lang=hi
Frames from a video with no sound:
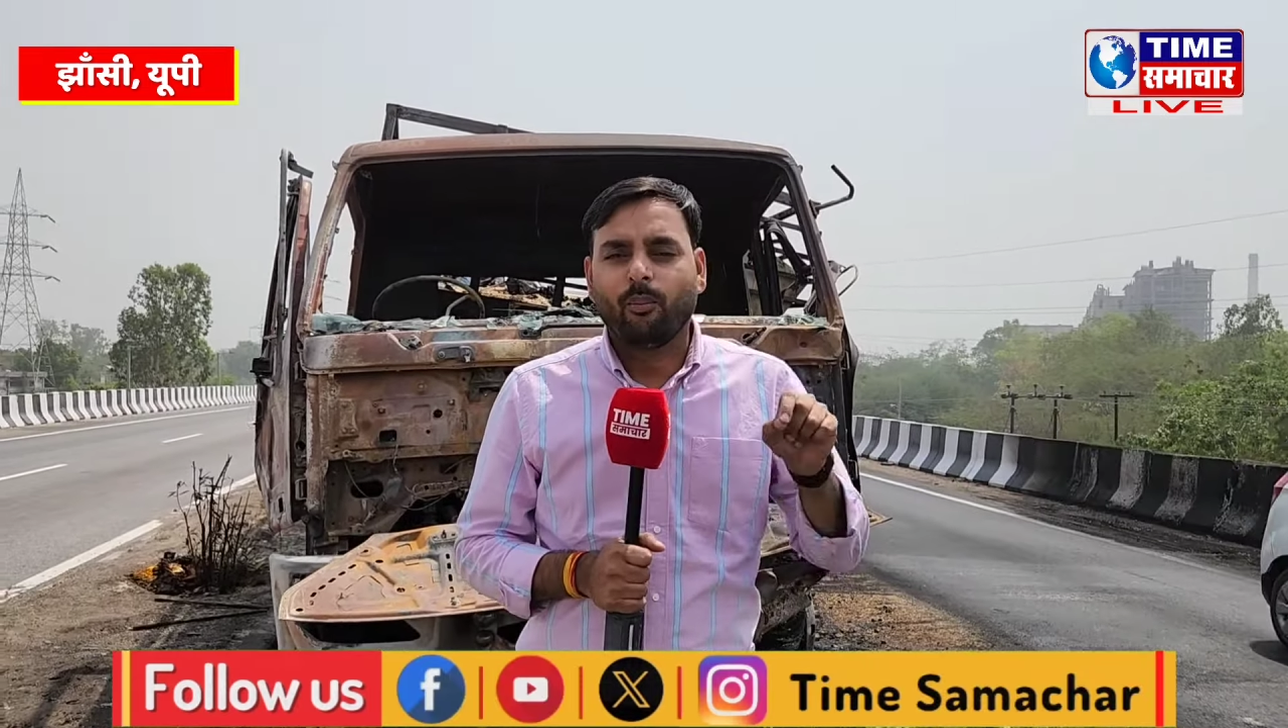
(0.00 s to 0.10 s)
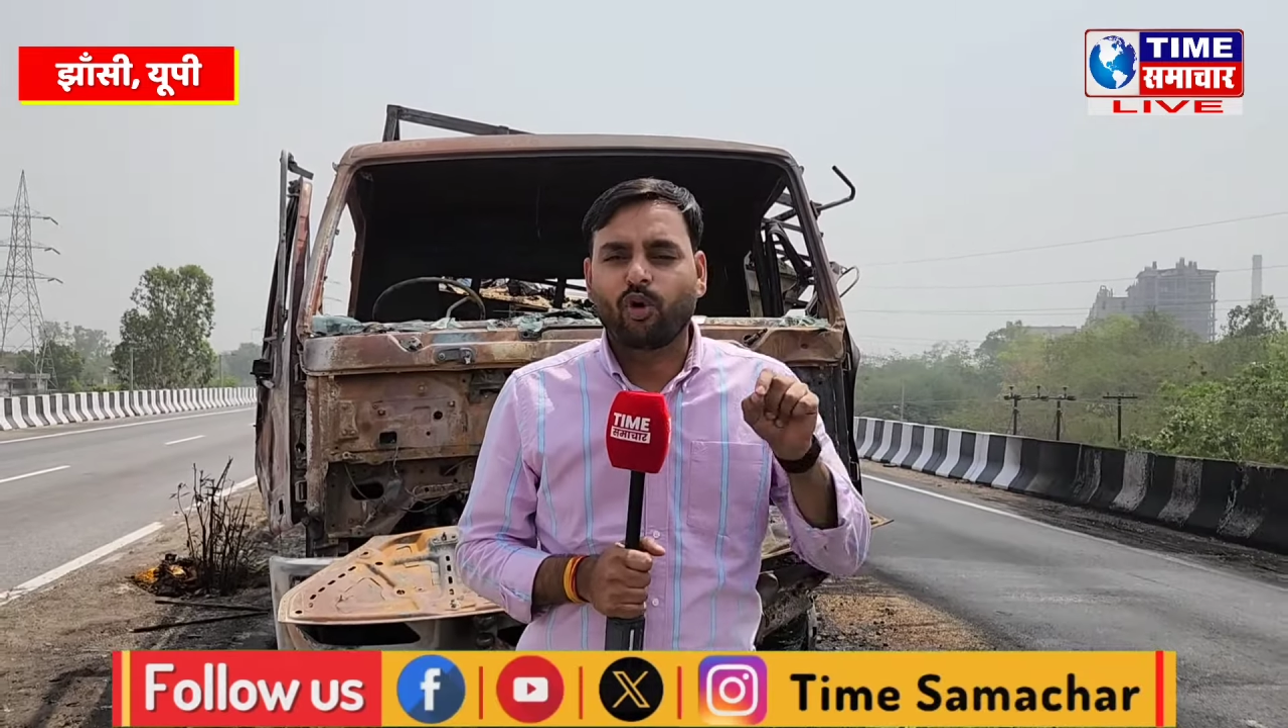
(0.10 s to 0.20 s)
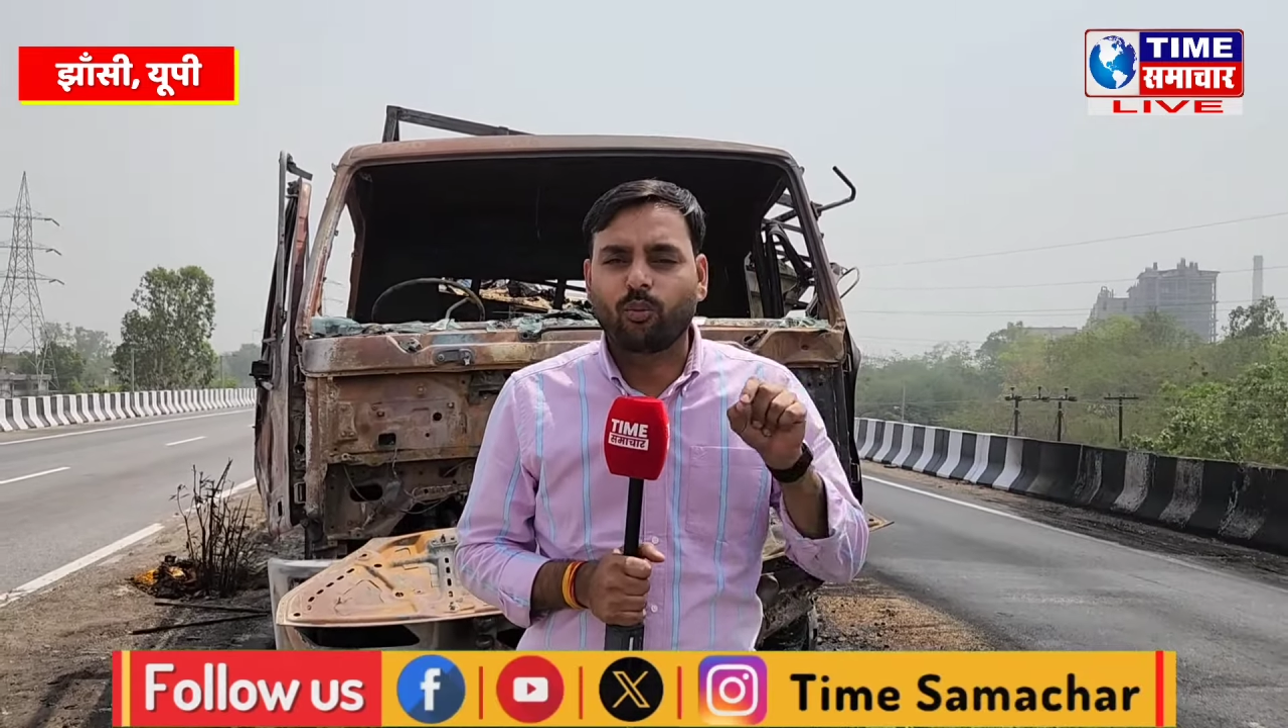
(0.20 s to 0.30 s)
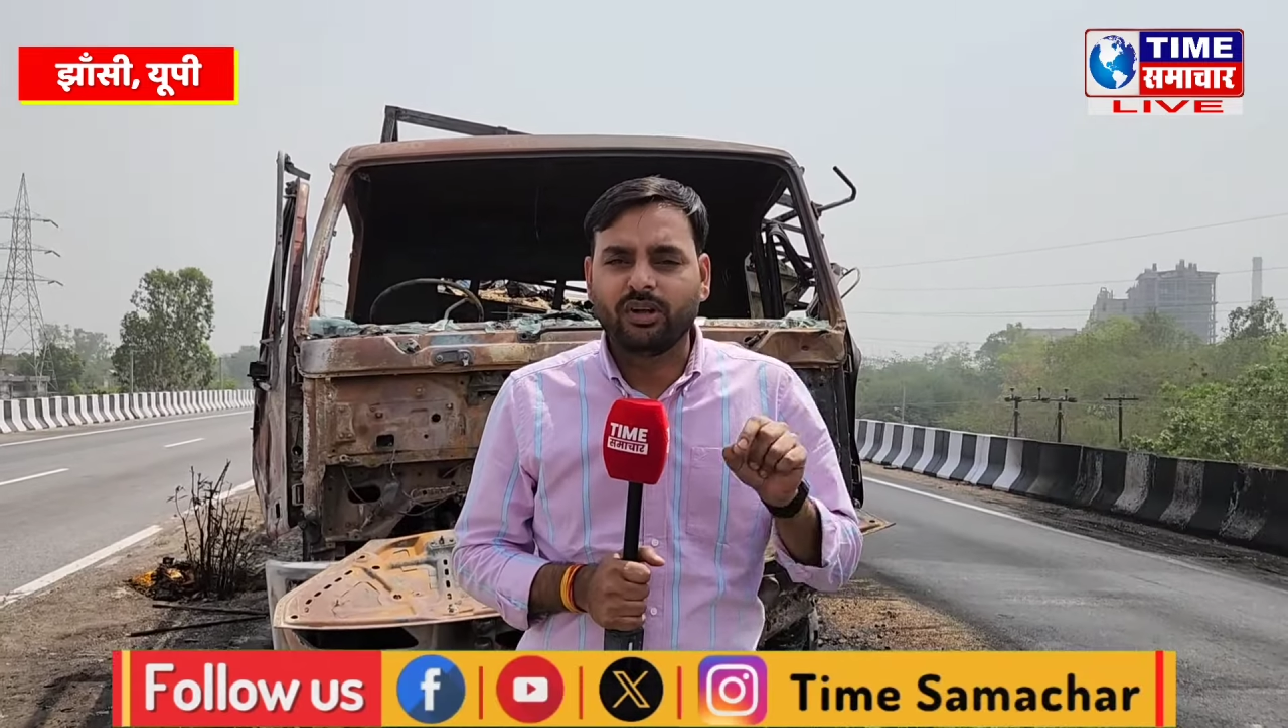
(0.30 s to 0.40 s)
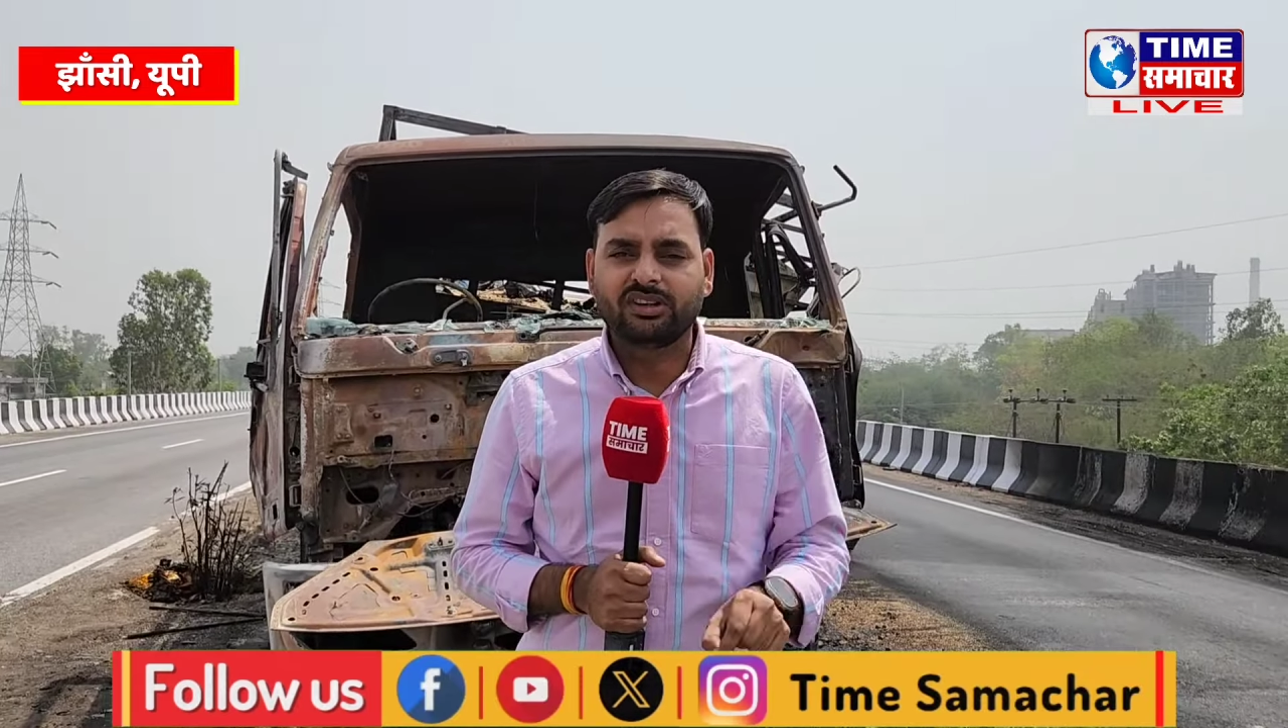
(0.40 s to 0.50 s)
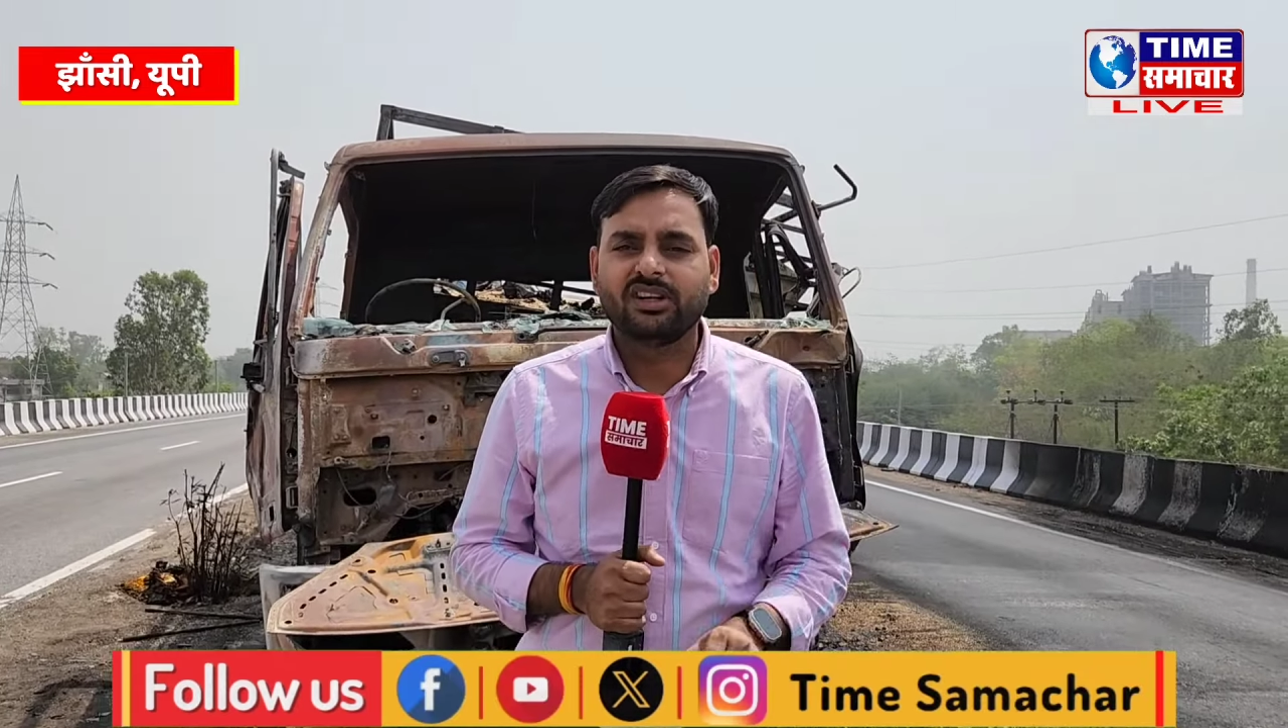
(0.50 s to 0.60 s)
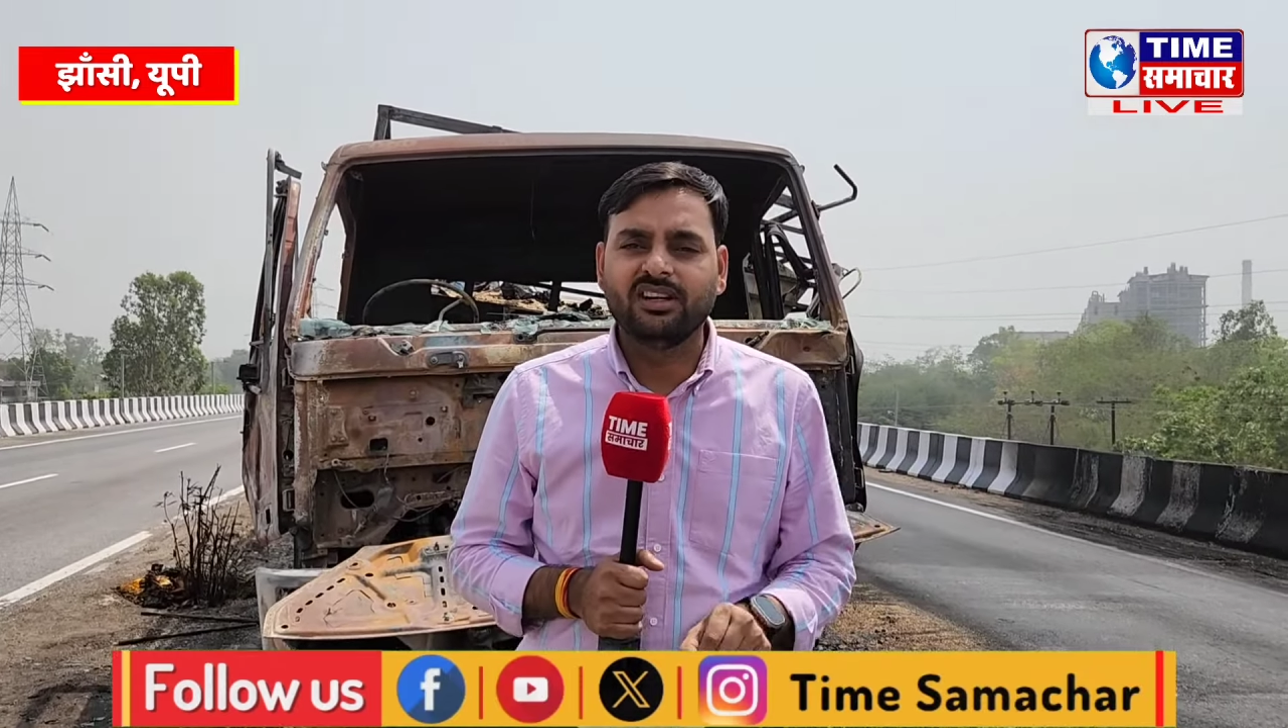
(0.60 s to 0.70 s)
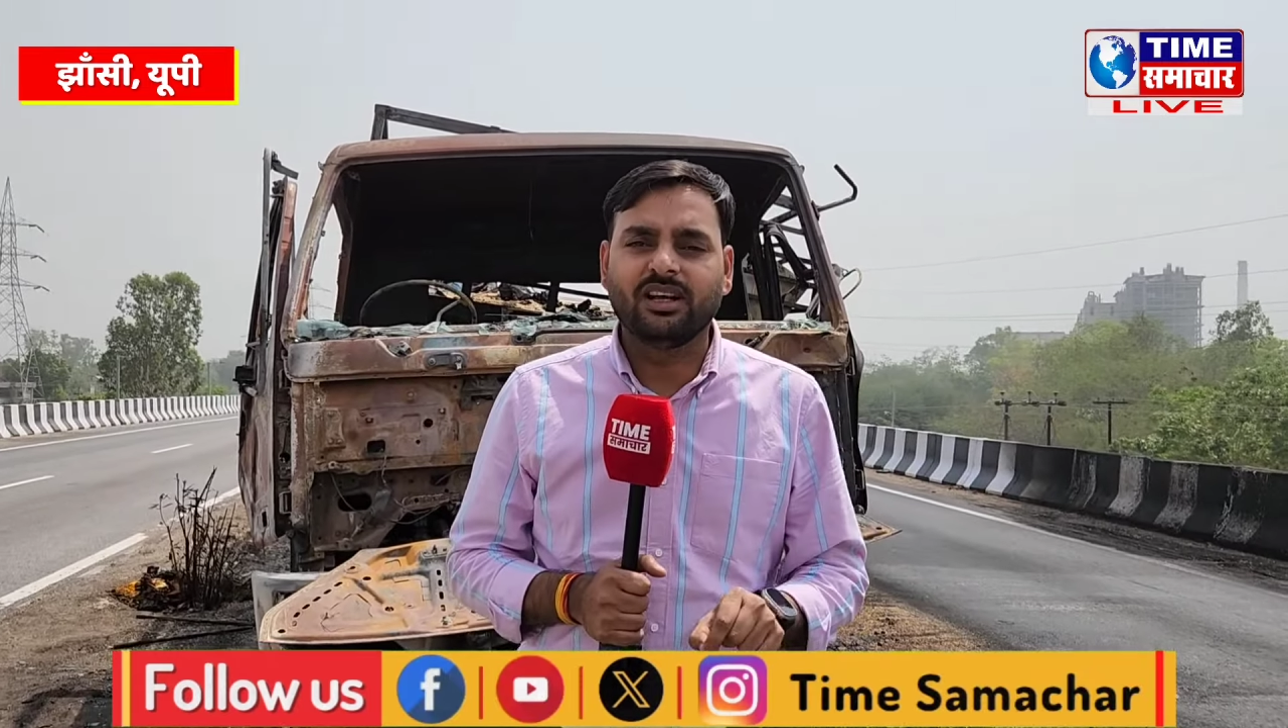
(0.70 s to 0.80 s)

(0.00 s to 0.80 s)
मुख्यमंत्री